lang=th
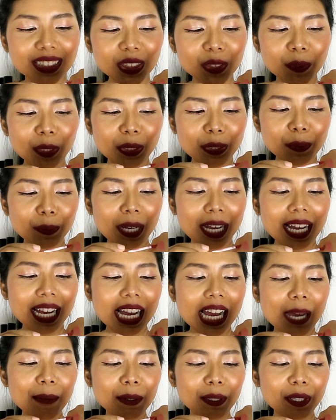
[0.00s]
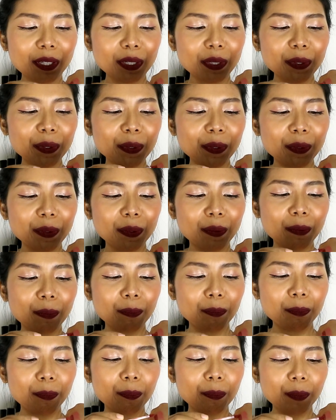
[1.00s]
สวยสุภาพแล้วก็ดู
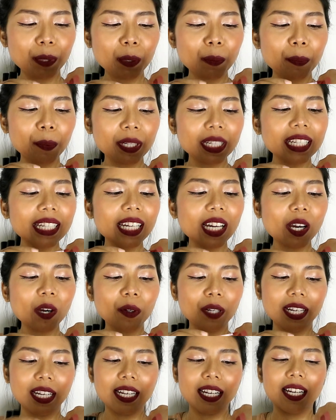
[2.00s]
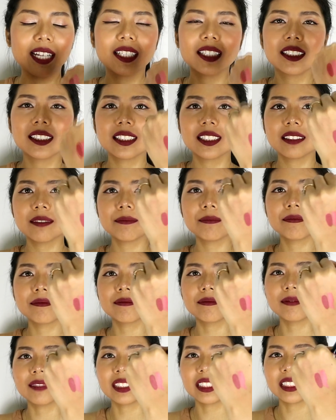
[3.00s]
เปรี้ยวๆนะคะ อื
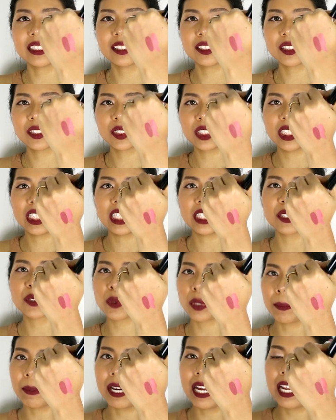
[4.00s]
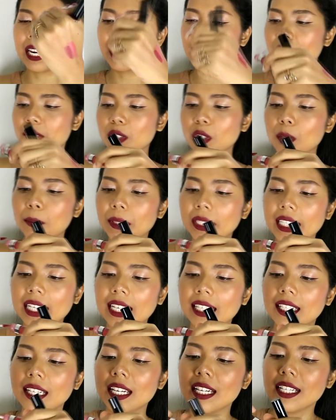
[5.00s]
ม สีนี้สวยมากนะคะชอบเหมือน
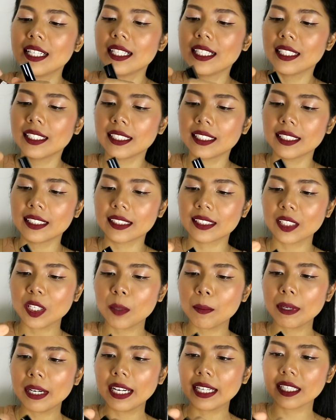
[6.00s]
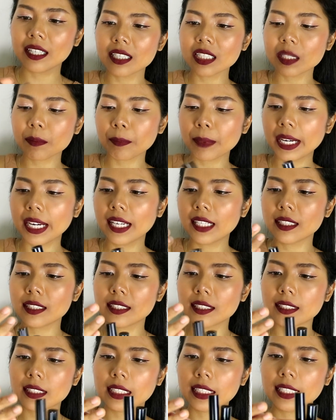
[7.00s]
กัน ต่อมาก็จะเป็น
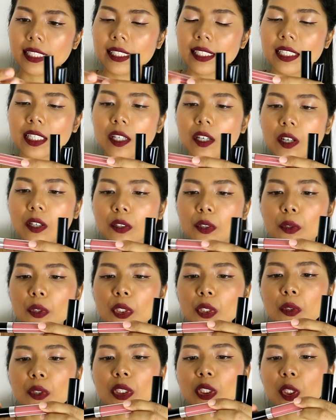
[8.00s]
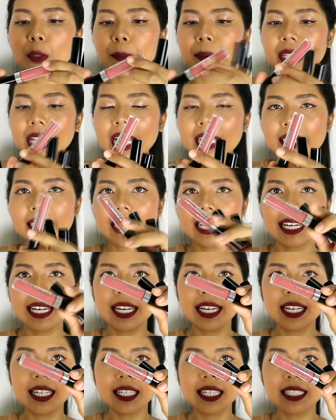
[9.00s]
สีของคุณนุ่นนบลักนะ
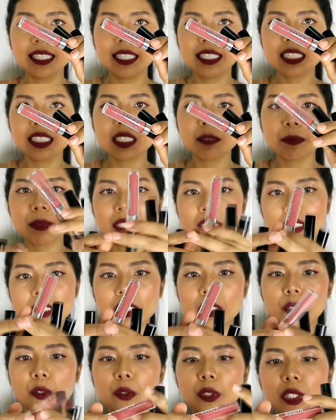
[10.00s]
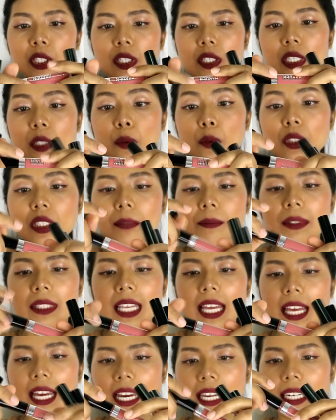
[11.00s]
คะ อันนี้ก็จะเป็นสีโทนนูด
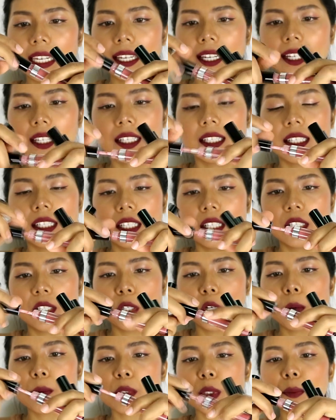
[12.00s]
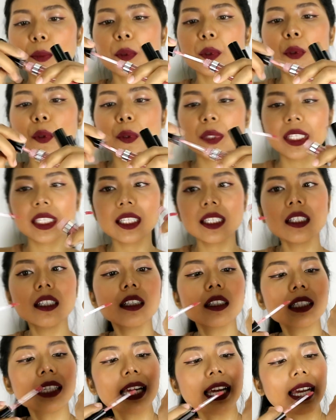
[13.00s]
น้ำตาลนะคะอมชมพูนิด
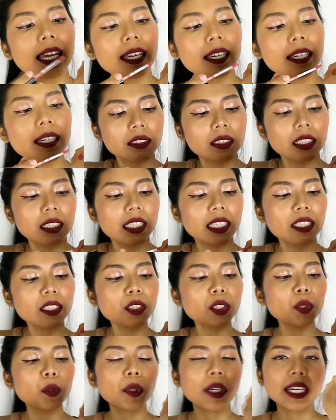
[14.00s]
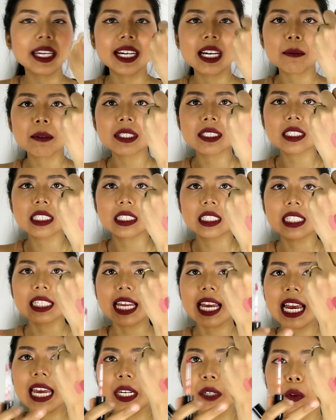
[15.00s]
นึงนะ สีนี้ก็สวยนะคะ เป็นสี
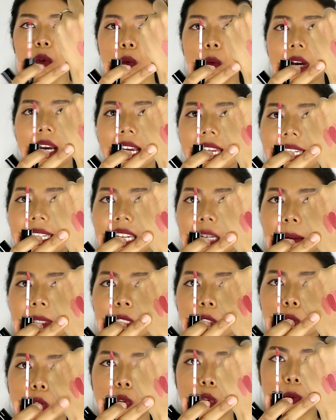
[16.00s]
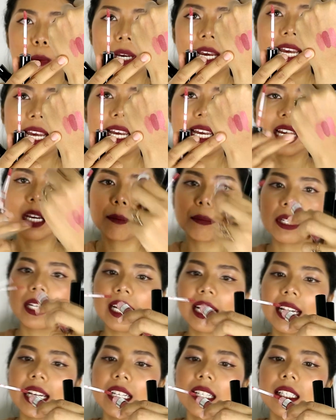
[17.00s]
ที่ทาได้ทุกวันนะะเป็นโทนสุภาพ
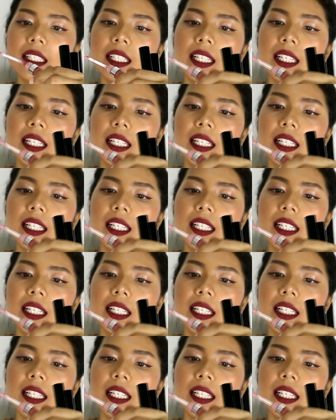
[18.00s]
นะคะ